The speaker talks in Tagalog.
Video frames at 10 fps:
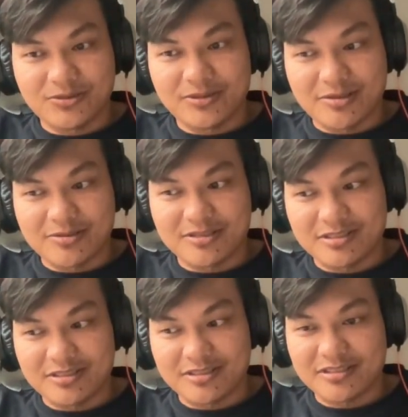
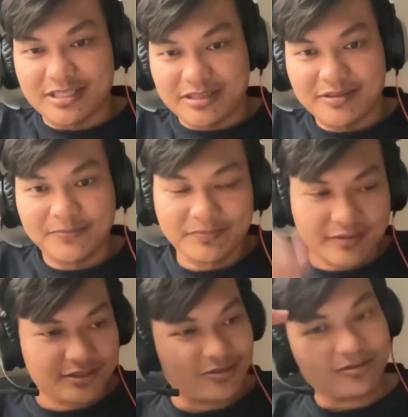2016
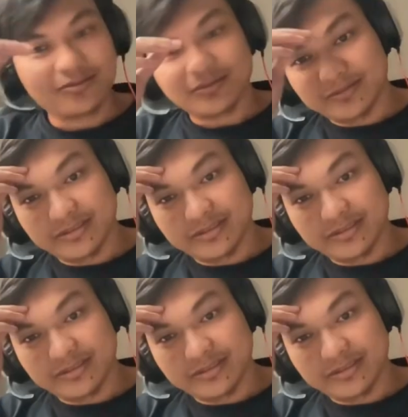so